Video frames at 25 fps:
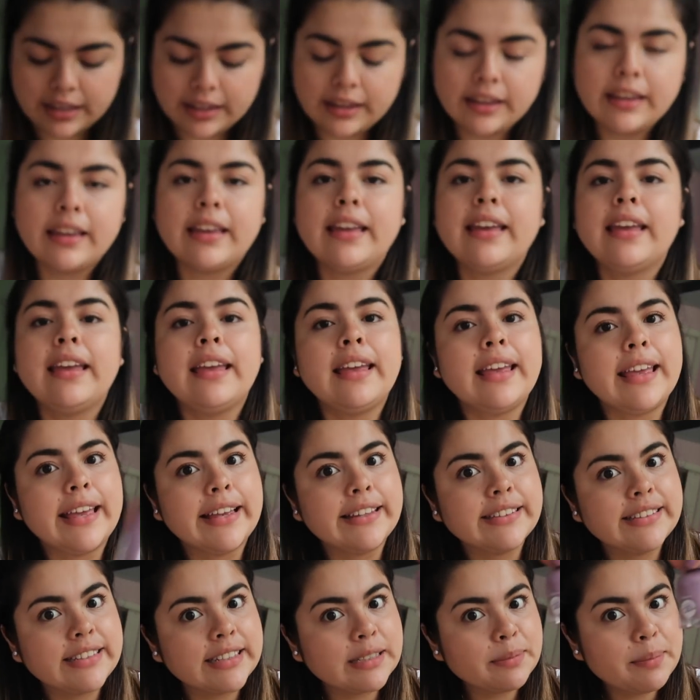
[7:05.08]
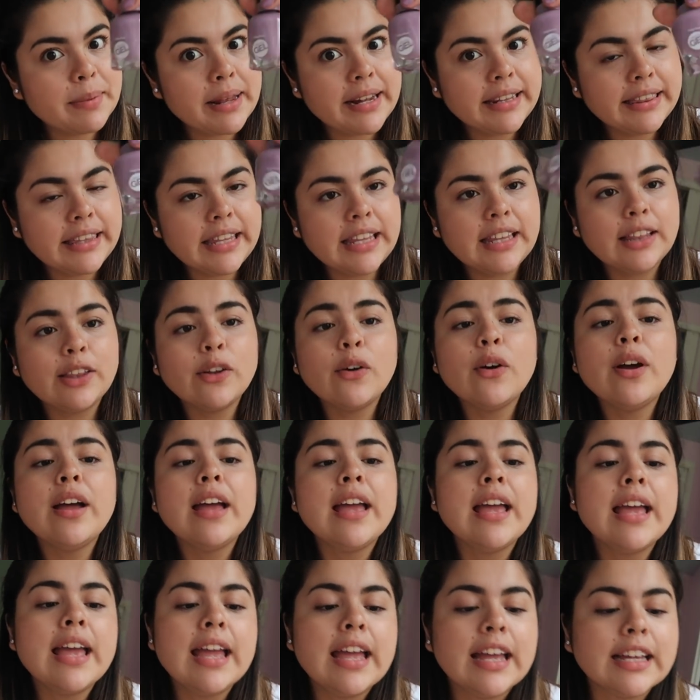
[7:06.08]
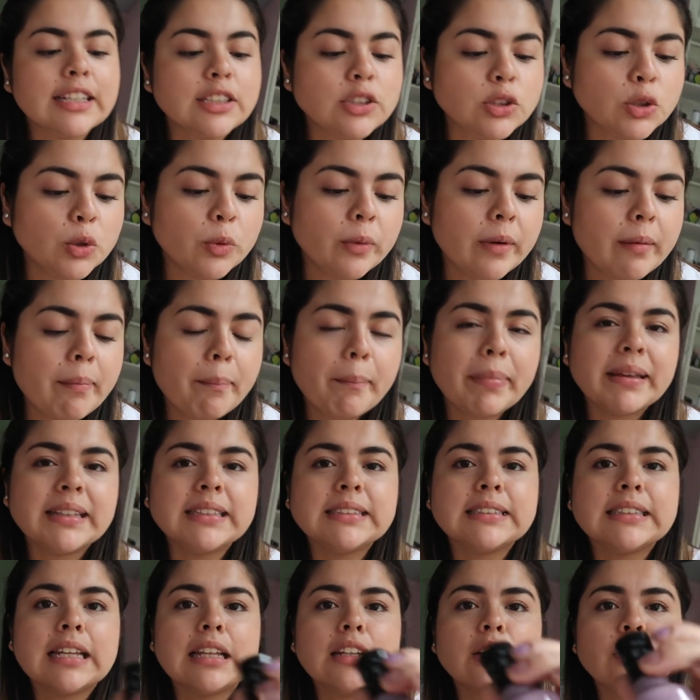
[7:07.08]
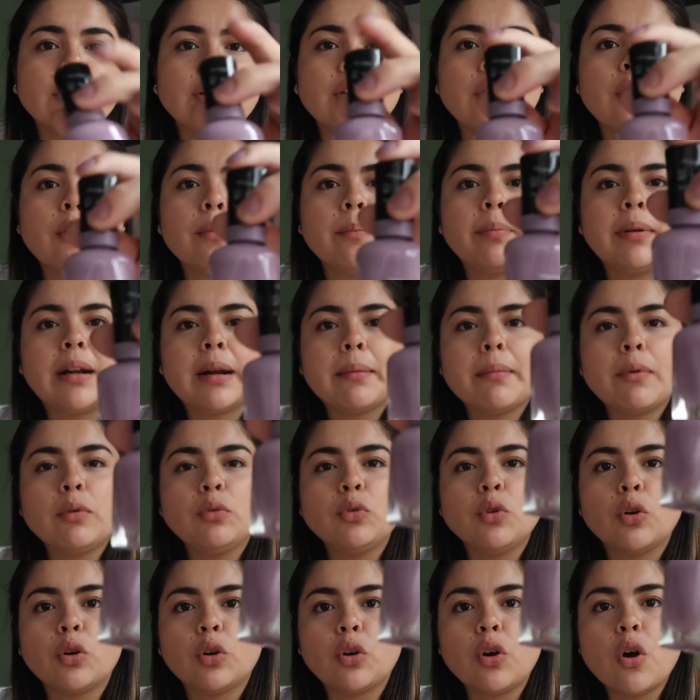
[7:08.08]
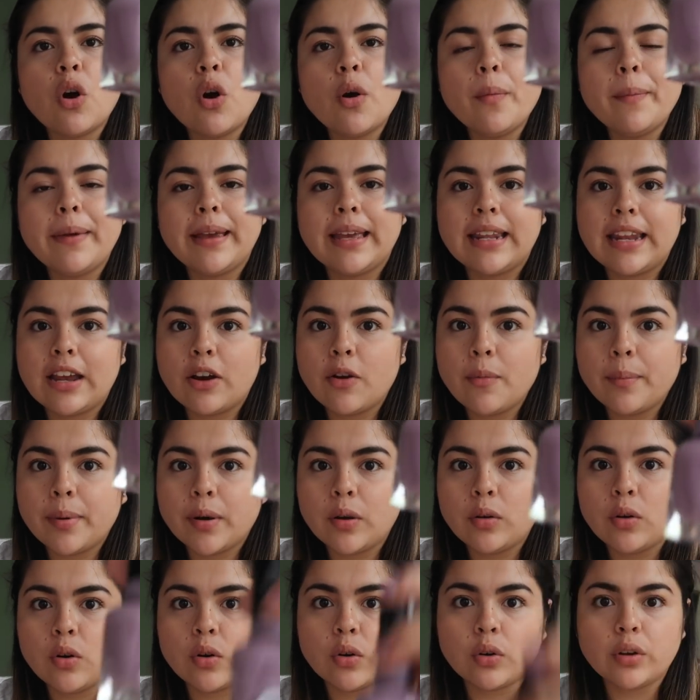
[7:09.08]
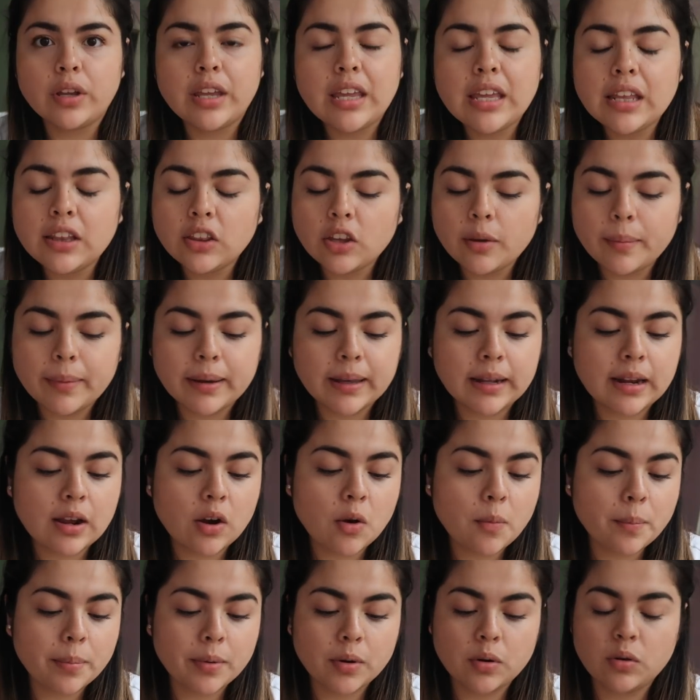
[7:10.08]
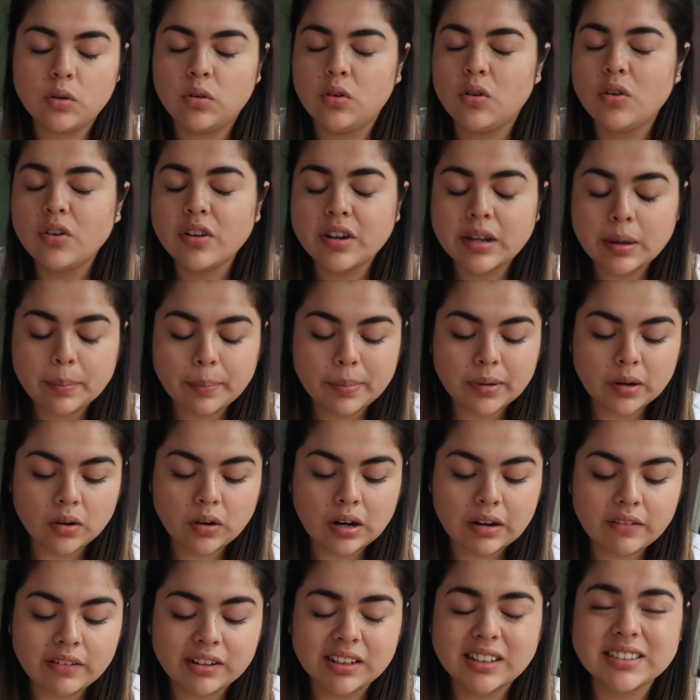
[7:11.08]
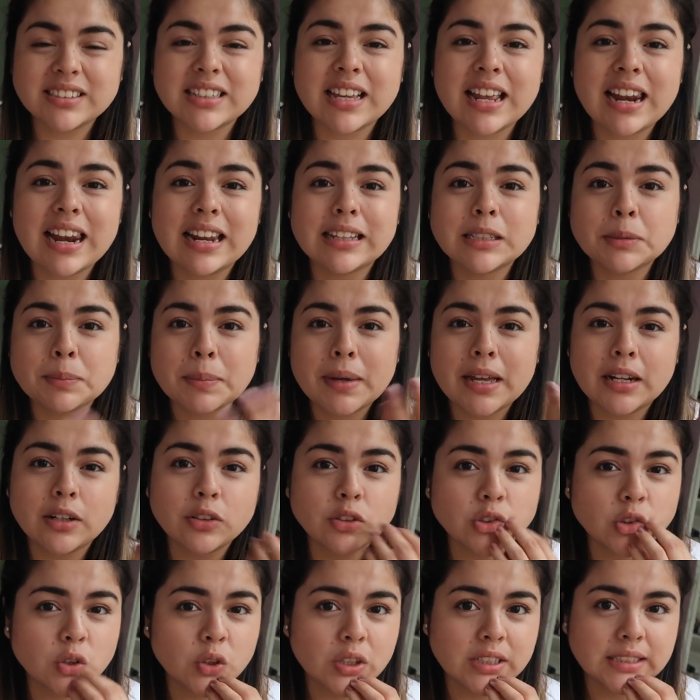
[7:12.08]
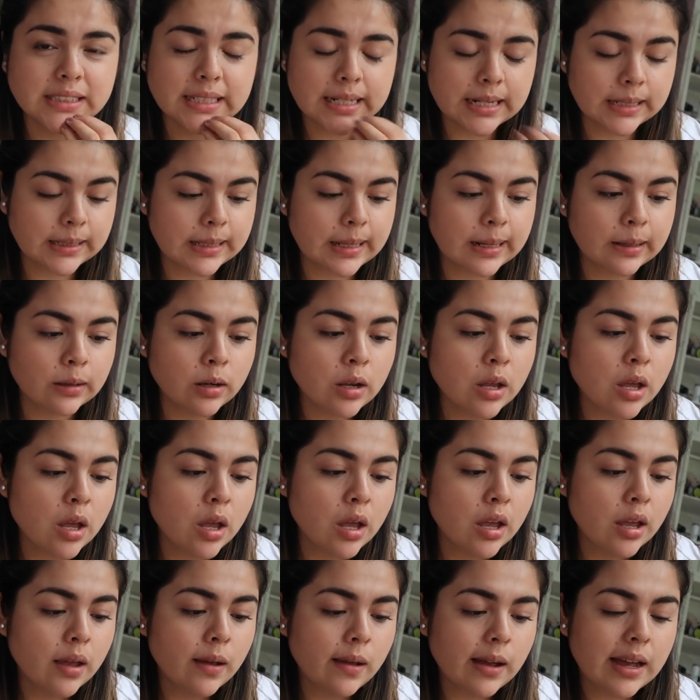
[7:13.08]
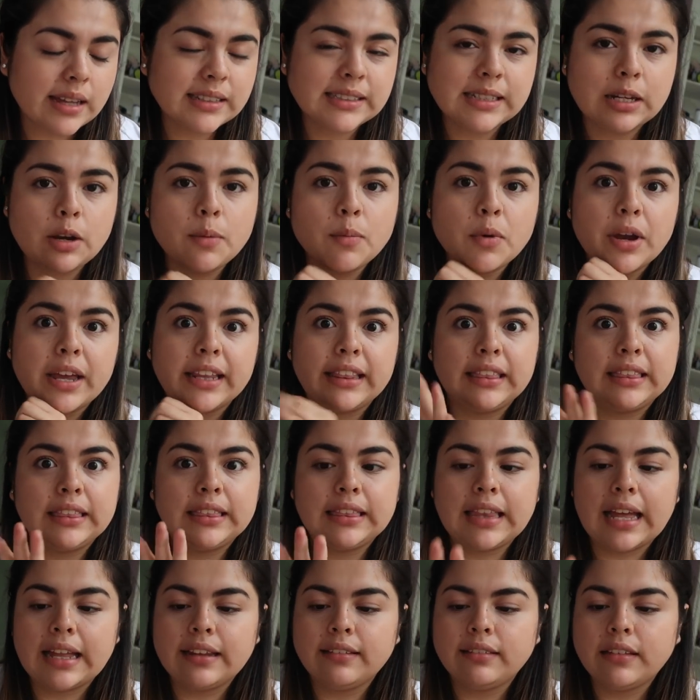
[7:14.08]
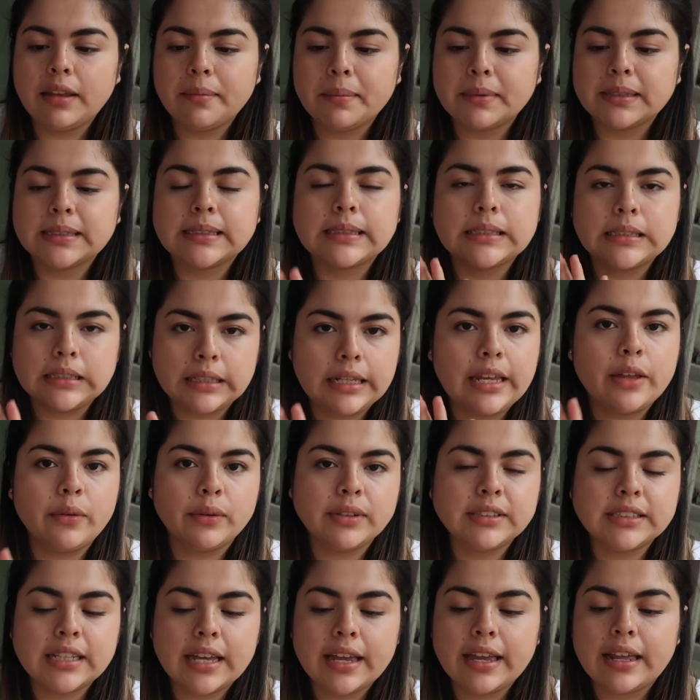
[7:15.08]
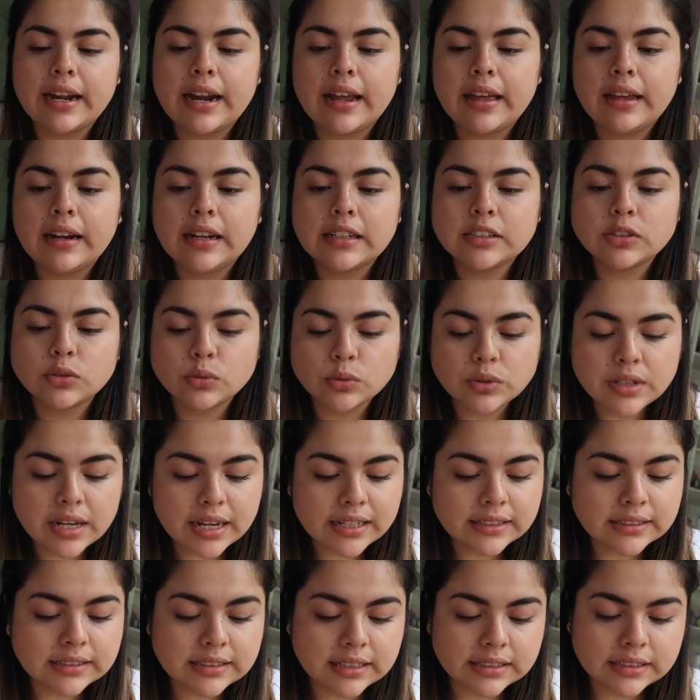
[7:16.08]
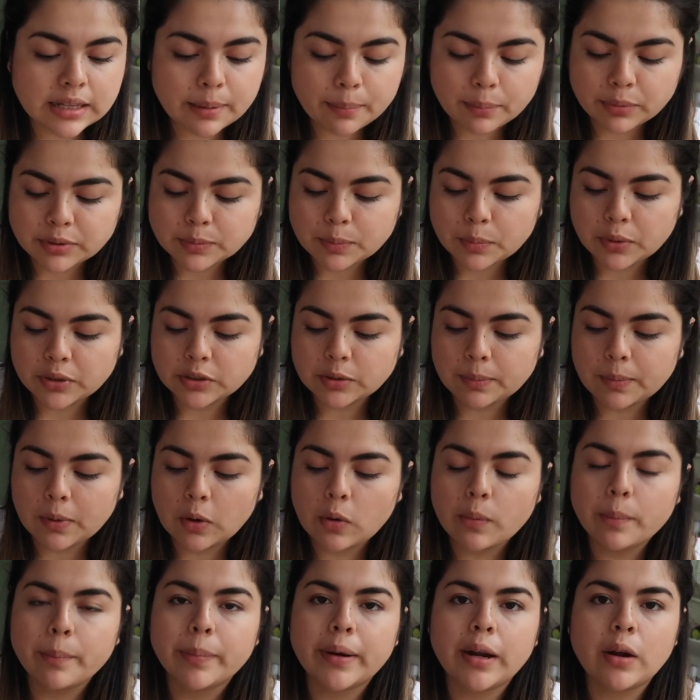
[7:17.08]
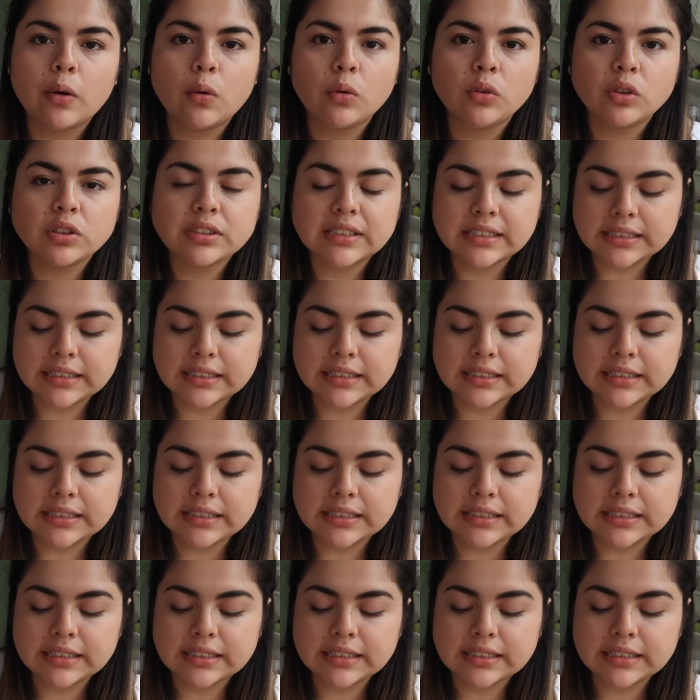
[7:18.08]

de este esmaltito. Estuve pensando en comprarme uno rojo, me quería comprar uno rojito, me quería comprar uno ocre, pero la verdad es que en las manos no quisiera dar así como que tan demasiado exagerada las uñas Así es que pues por eso me compré uno